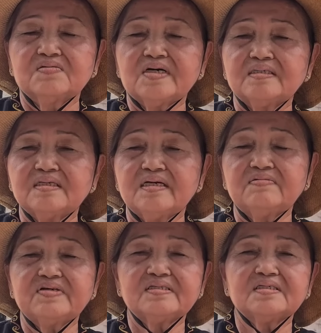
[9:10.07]
Văn
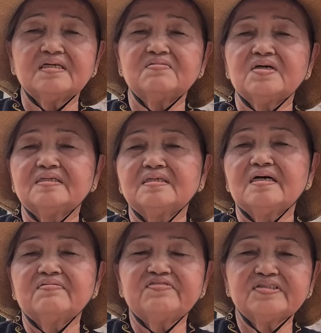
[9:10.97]
đi phát Si, Văn thi
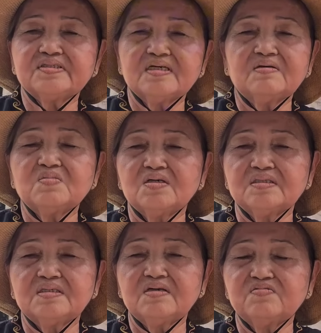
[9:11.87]
phát Si,
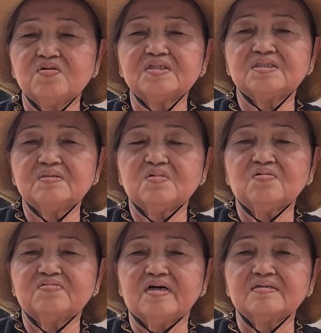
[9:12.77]
Văn thi phát Si
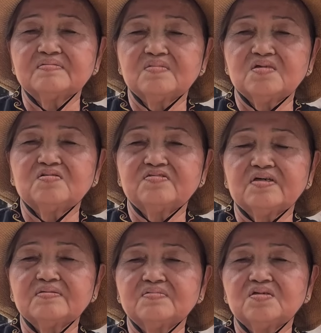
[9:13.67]
Mô Phật, Mô
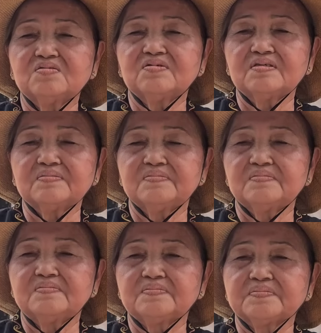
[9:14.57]
Phật, Mô
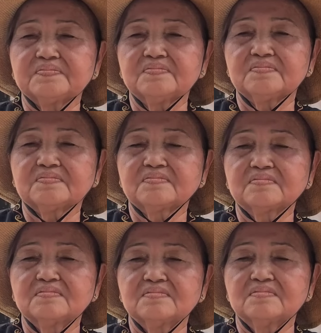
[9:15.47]
Phật.
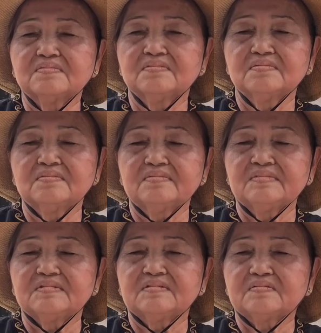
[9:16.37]
Dạ, thưa cô,
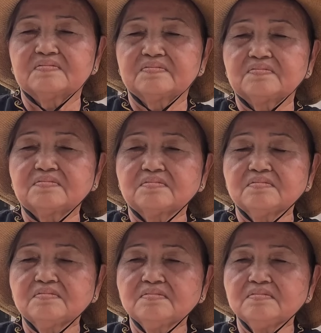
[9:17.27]
như thầy ờ, Đức hiện
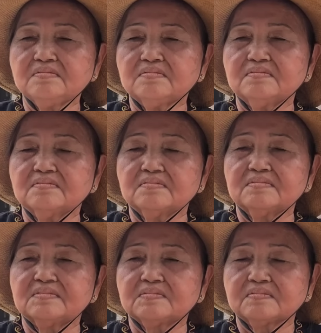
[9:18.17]
tại hiện nay thì
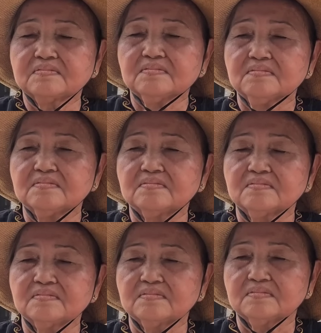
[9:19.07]
ông đã cố
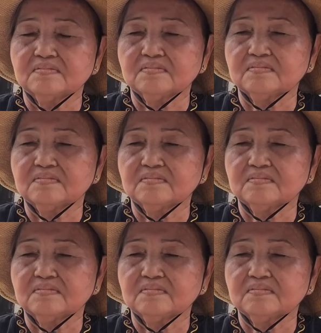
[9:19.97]
gắng tu